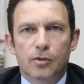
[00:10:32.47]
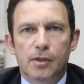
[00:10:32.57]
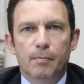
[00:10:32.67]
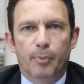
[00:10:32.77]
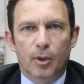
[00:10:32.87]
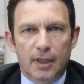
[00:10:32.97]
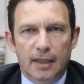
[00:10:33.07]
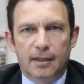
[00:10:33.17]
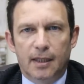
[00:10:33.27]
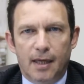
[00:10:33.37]
de los
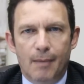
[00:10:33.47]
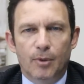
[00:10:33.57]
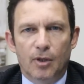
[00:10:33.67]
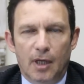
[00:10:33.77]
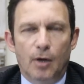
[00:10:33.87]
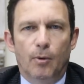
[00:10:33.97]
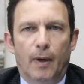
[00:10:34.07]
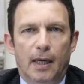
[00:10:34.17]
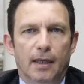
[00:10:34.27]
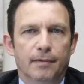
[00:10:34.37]
importantes cambios de la
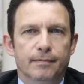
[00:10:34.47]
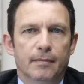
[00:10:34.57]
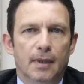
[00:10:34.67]
nueva ley.